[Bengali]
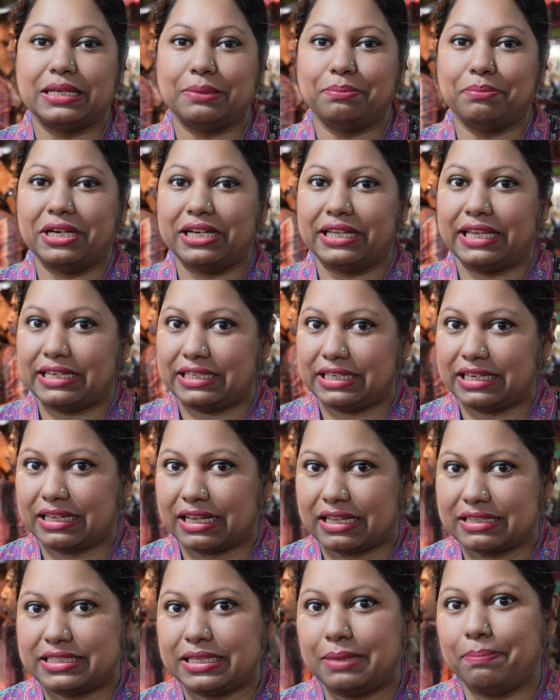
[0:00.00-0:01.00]
নাম্বার গেটের
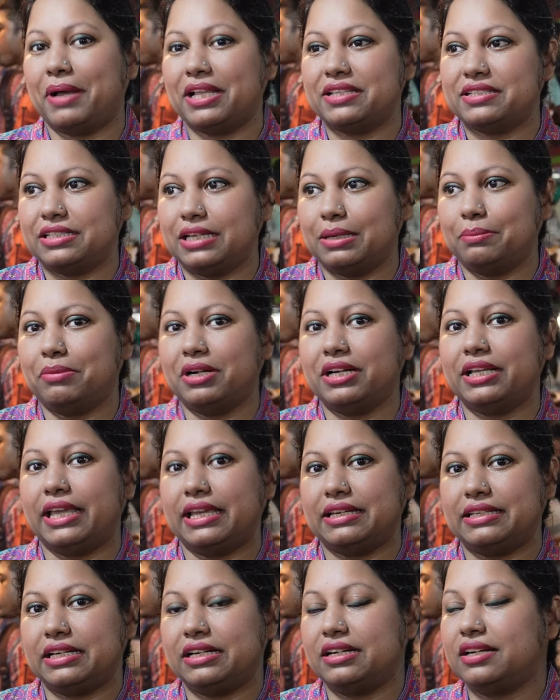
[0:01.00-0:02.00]
কাছে পাঁচ নাম্বার
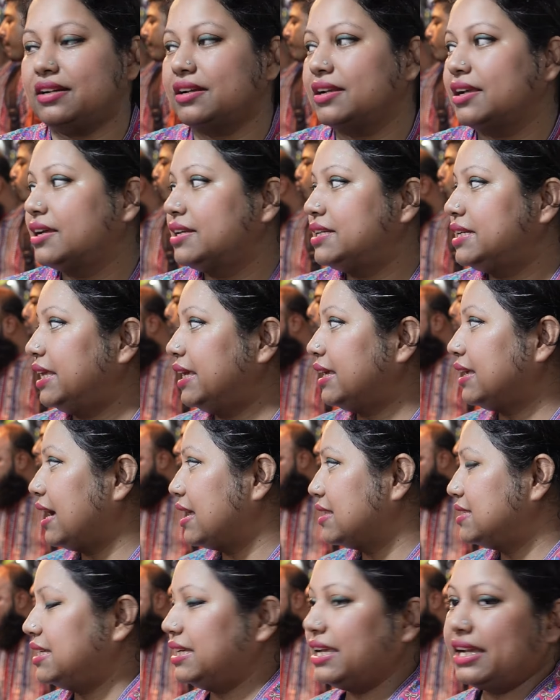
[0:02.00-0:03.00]
গেটের ঠিক
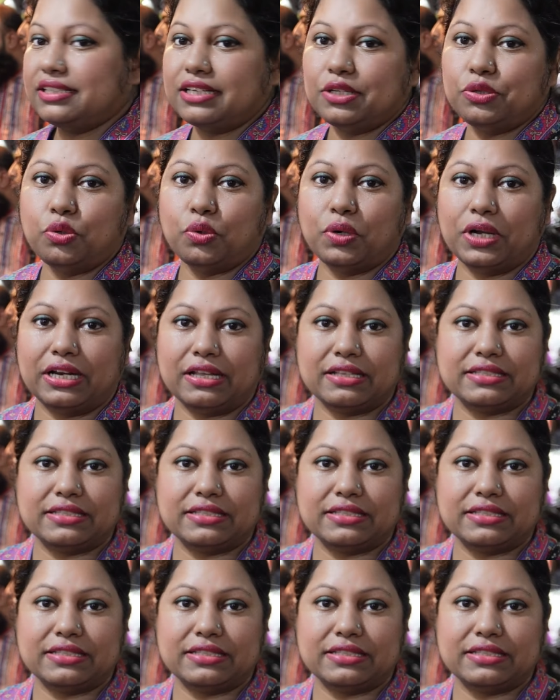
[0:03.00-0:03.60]
কাছে একটা দোকান